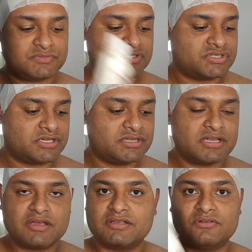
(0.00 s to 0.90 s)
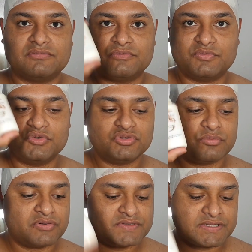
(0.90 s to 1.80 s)
Gente, ele é muito
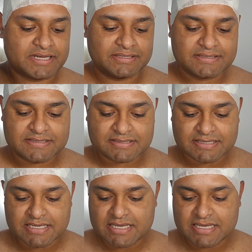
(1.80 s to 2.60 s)
bom esse látex.